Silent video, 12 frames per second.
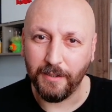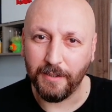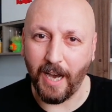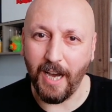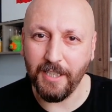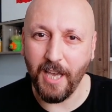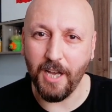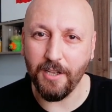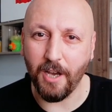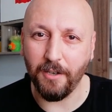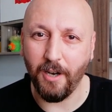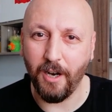
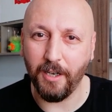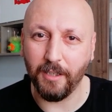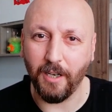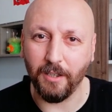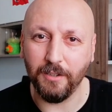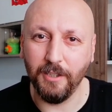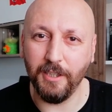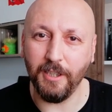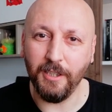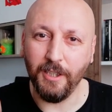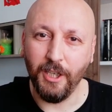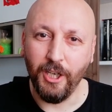Targaryen
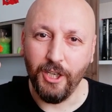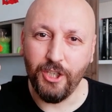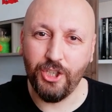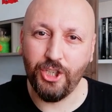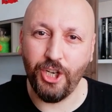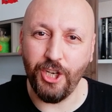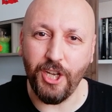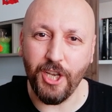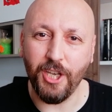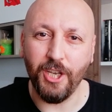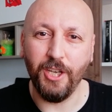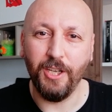hanedanlığı
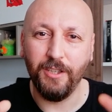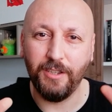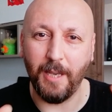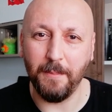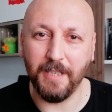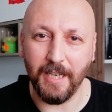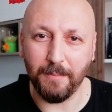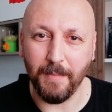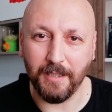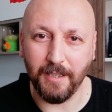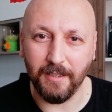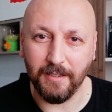Çin'i temsil
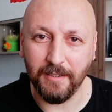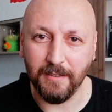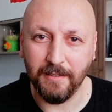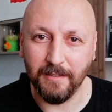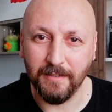etmektedir.